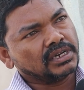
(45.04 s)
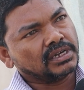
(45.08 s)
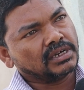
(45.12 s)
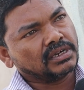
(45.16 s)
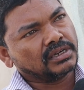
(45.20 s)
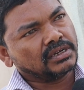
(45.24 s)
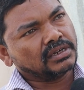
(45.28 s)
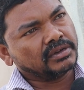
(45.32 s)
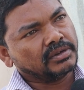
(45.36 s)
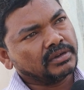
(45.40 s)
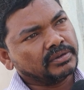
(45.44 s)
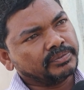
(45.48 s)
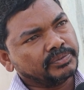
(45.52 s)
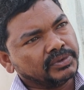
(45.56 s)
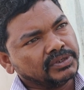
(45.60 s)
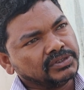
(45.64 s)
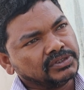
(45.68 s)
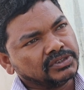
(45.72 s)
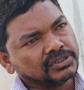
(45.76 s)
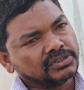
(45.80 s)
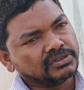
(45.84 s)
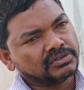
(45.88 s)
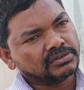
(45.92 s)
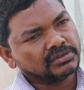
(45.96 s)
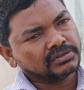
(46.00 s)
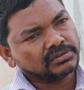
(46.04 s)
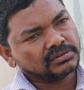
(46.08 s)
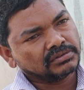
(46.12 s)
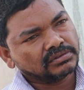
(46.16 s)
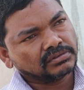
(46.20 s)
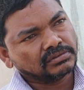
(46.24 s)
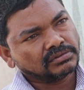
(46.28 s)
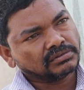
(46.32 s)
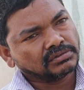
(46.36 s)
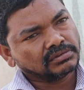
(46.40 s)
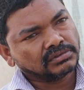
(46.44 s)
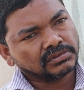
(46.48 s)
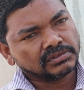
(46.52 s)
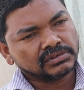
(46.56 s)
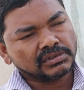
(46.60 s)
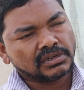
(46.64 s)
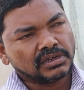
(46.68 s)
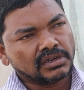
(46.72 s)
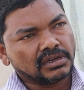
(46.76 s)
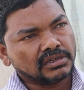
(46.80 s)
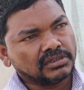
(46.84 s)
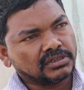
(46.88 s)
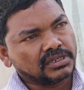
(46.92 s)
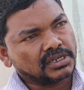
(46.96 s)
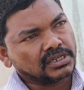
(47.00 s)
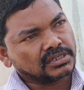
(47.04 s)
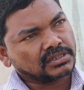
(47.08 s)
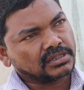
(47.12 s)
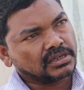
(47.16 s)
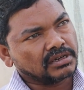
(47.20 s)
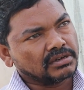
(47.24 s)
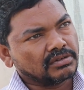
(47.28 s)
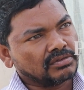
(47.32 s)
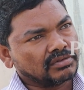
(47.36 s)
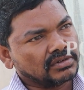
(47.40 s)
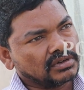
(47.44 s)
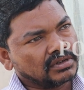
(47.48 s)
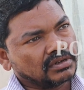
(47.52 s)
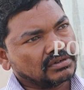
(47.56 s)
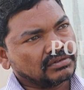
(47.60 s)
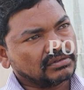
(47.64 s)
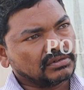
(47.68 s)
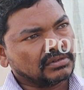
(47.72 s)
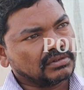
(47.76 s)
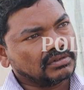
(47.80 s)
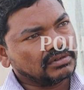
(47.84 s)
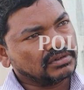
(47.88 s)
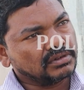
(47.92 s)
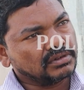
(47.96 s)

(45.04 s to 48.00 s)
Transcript: నెల పింఛను చేస్తూనే ఉన్నారు